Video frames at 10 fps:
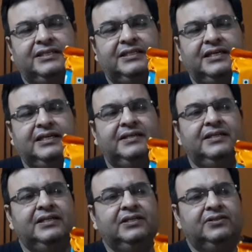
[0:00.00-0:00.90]
करता है
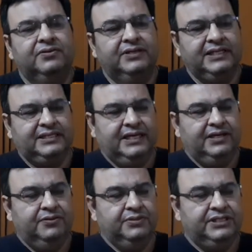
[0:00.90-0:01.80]
तो इसे
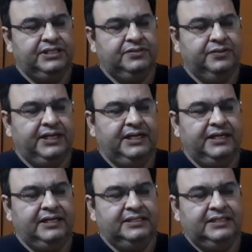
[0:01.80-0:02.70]
रुचि सोया
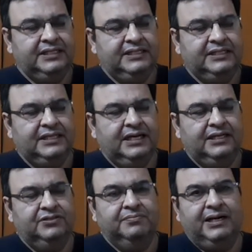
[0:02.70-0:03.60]
इंडस्ट्रीज
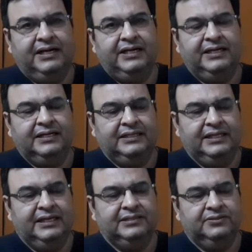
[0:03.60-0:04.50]
जो मार्केट
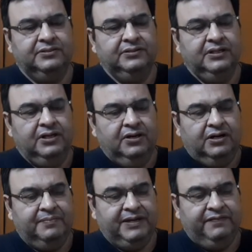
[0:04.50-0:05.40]
करती है इसको
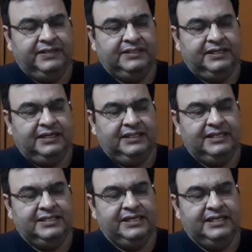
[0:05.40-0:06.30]
और मैन्युफैक्चर
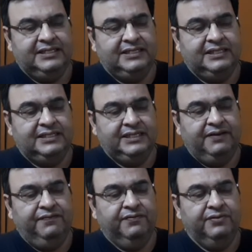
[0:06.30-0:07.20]
करते हैं जी एच
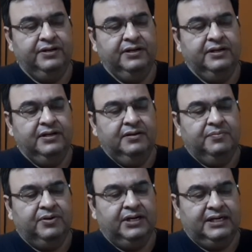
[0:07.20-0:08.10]
ए फूड
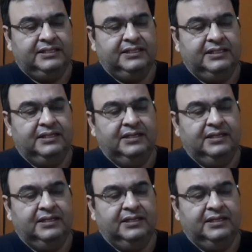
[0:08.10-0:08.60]
प्रोडक्ट्स